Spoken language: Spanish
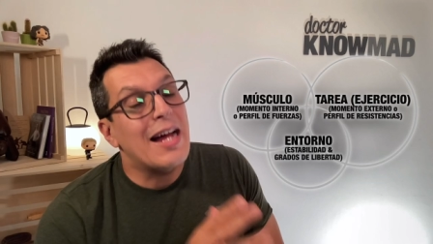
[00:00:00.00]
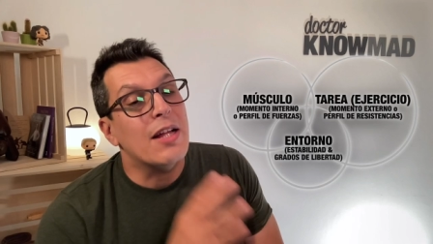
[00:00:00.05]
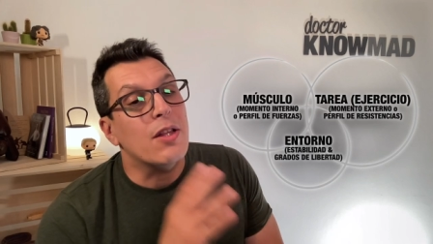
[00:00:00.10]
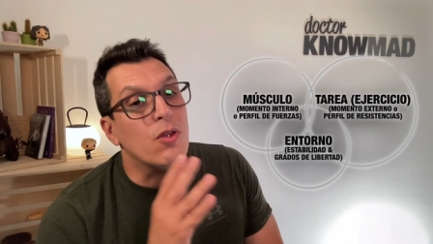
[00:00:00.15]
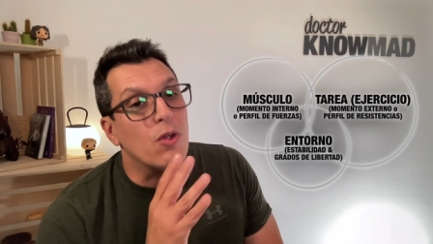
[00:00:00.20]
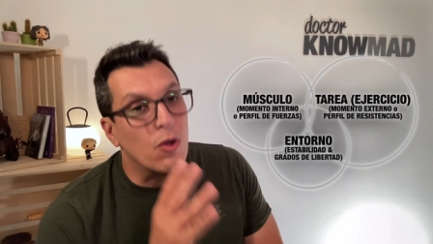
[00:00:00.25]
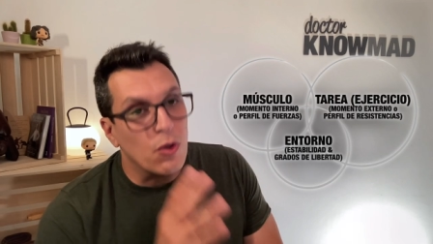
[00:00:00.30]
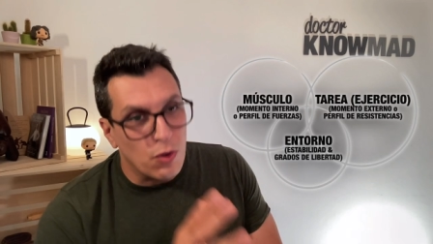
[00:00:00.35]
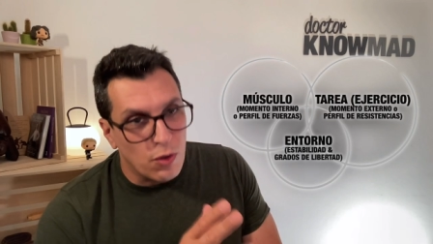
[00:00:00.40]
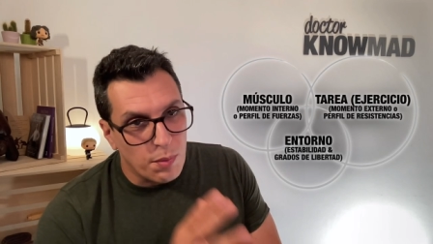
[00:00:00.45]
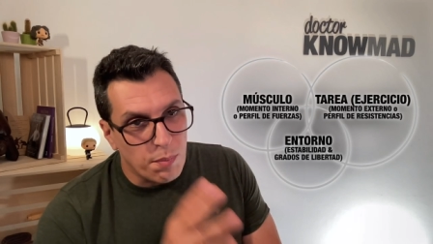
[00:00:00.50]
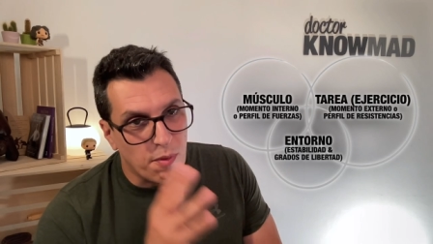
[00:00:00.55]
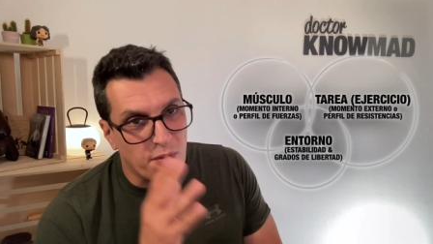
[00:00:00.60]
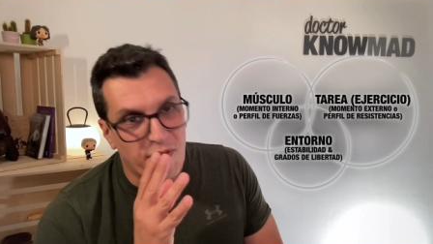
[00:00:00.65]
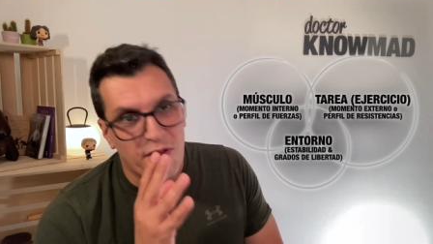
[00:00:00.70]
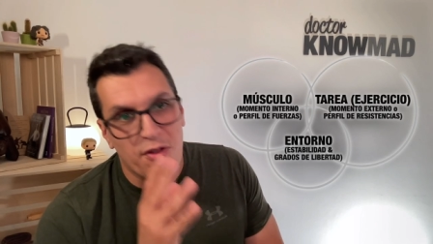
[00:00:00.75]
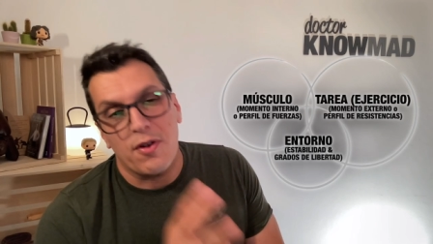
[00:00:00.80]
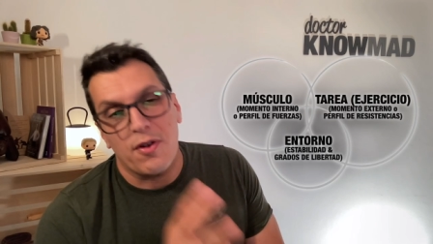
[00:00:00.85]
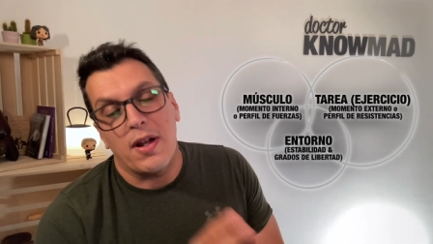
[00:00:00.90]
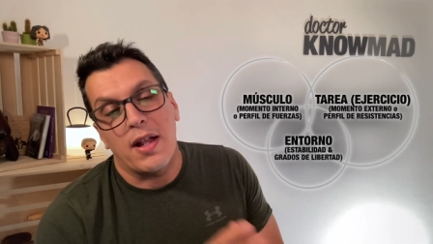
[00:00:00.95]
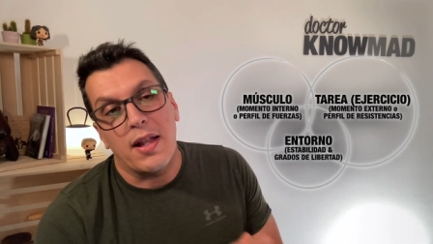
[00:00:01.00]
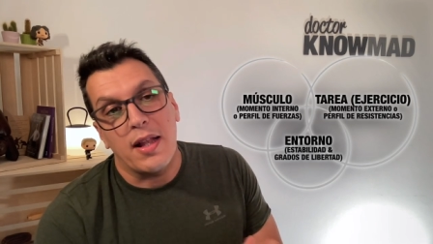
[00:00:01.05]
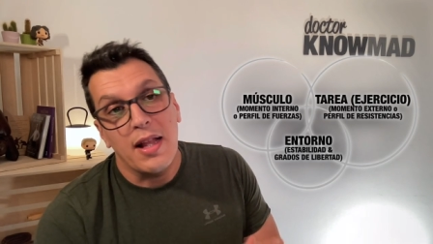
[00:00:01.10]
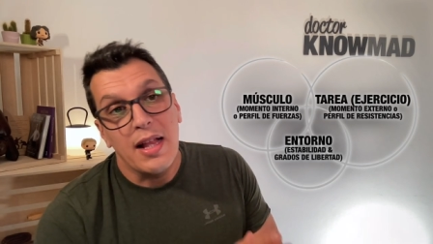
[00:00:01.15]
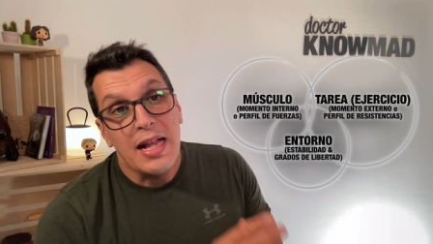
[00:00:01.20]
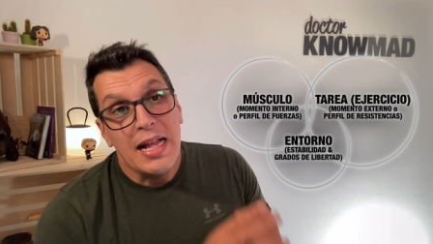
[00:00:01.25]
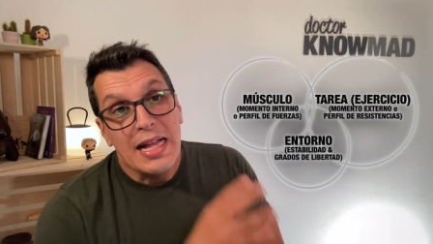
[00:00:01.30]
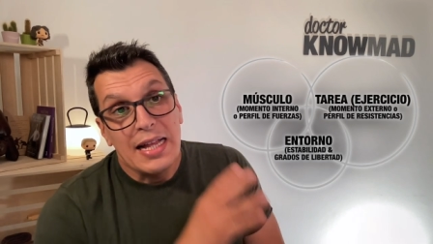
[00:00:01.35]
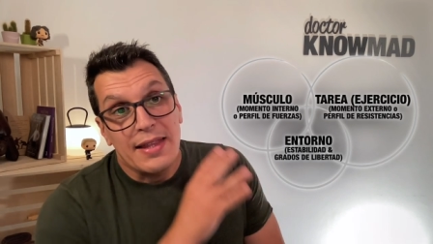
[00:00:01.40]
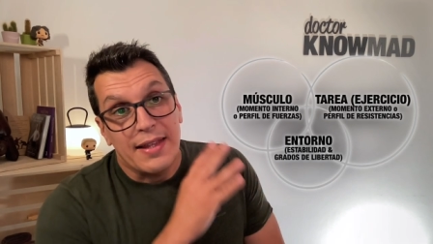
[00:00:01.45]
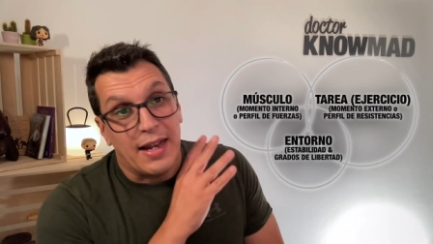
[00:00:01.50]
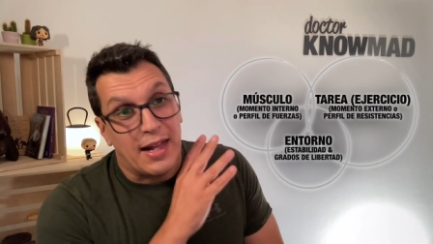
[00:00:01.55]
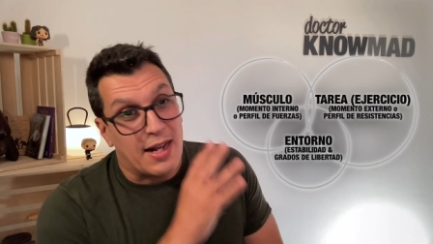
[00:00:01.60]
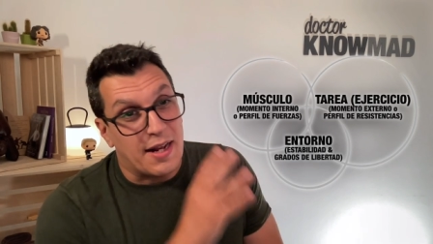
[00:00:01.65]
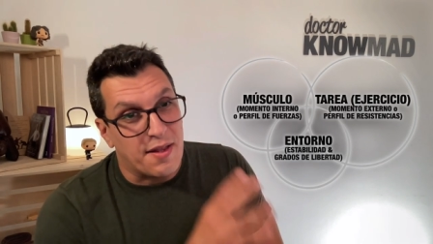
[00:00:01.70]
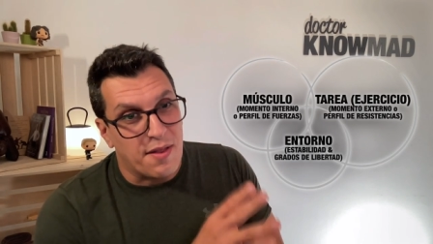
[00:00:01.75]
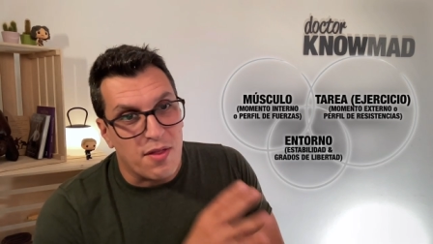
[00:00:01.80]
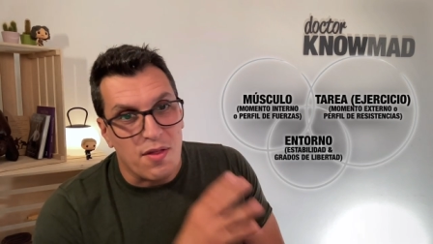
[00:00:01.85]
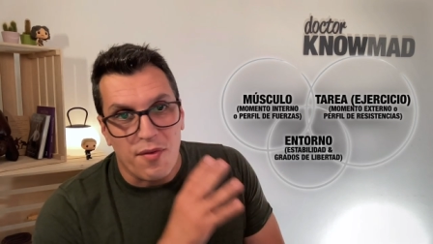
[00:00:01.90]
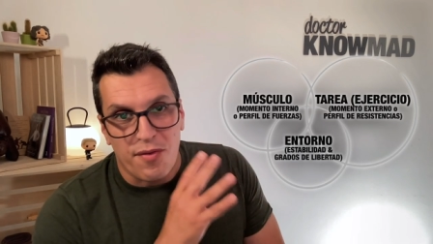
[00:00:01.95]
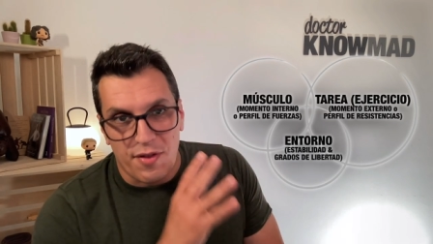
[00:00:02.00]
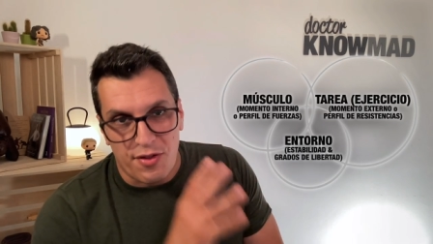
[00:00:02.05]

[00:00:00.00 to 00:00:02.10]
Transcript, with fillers: a todo el profesional del ejercicio